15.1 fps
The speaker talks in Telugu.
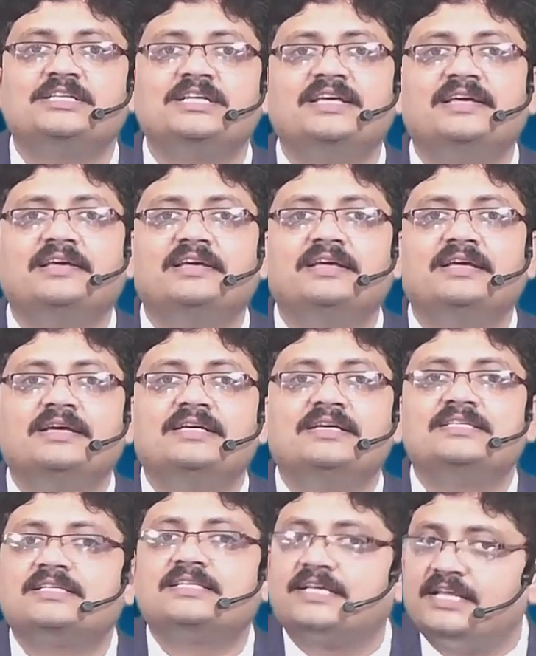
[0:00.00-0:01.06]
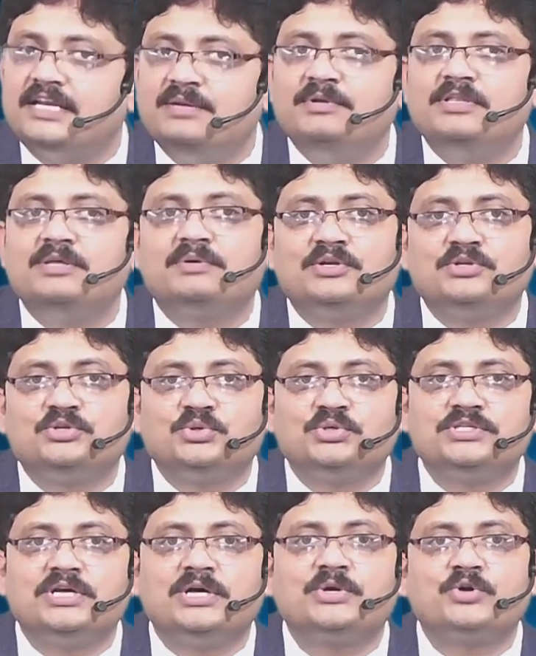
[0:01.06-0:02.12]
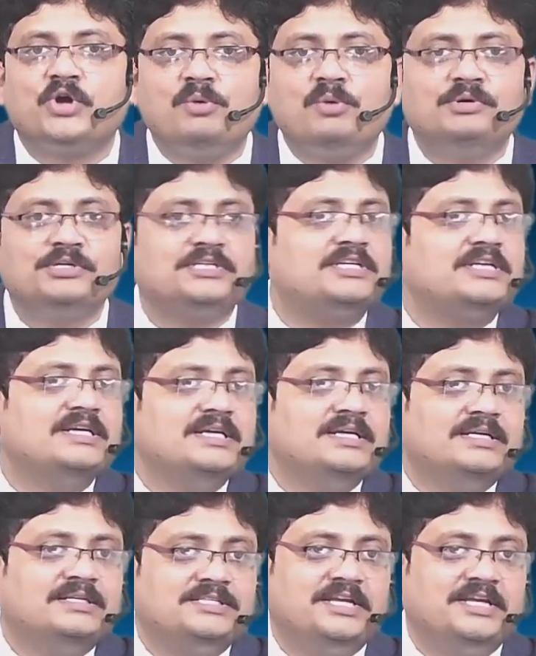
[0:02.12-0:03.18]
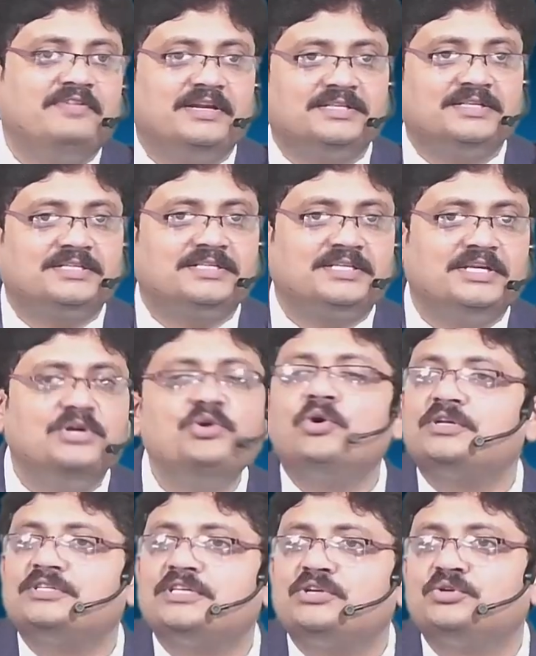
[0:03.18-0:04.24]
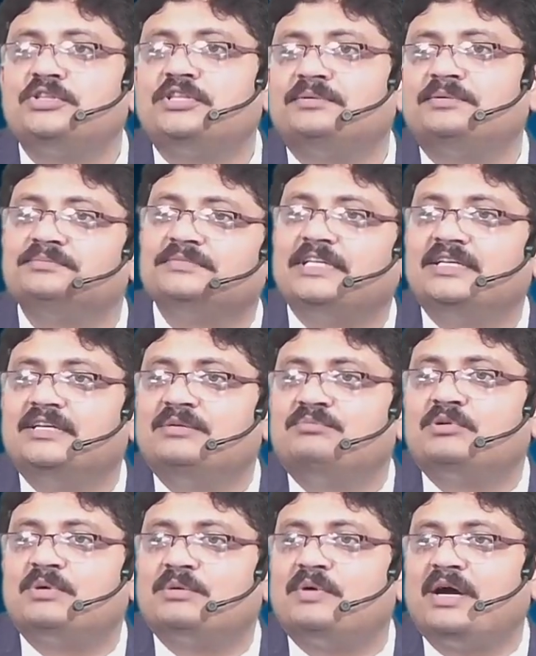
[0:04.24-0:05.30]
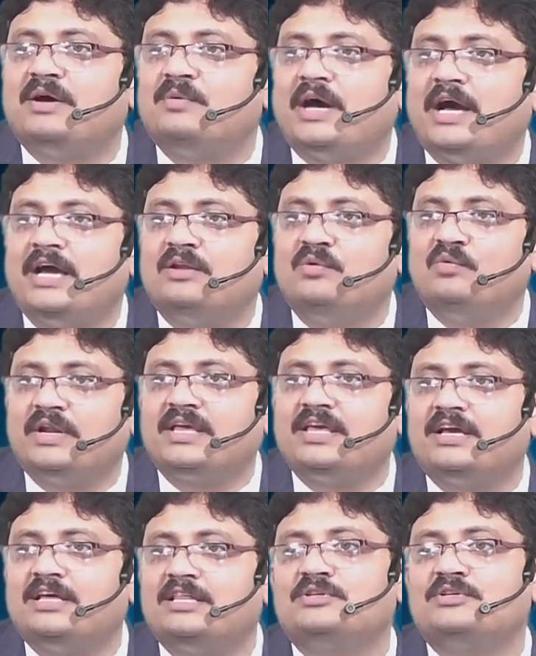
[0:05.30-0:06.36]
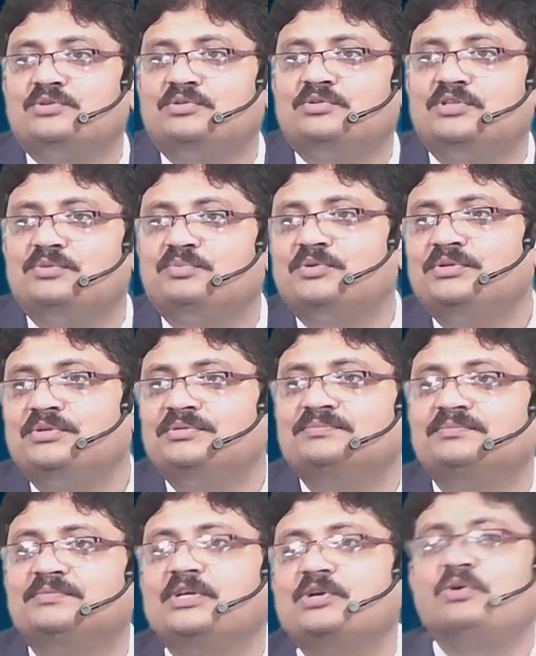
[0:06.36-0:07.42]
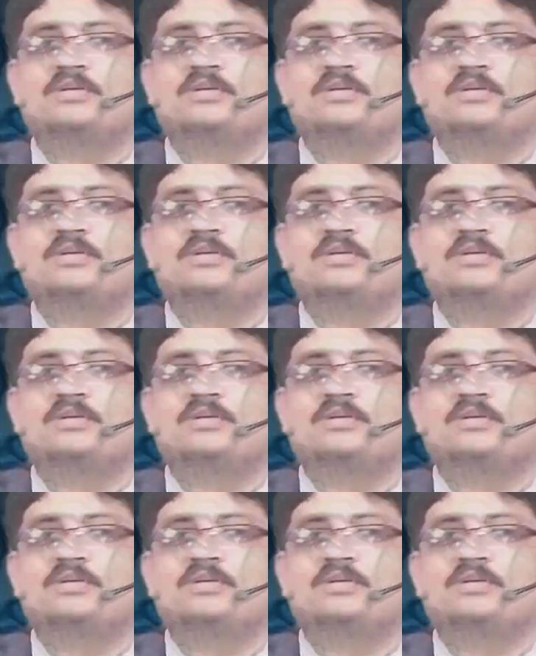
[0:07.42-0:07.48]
చేసినది స్క్రీన్ మీద మనం చూసిన రాబర్ట్ స్టీవెనస్ ఇంకొకసారి చూద్దాం ఇప్పుడు మనం ఆయన వర్కే కదా మనం చదువుతుంది ఇప్పుడు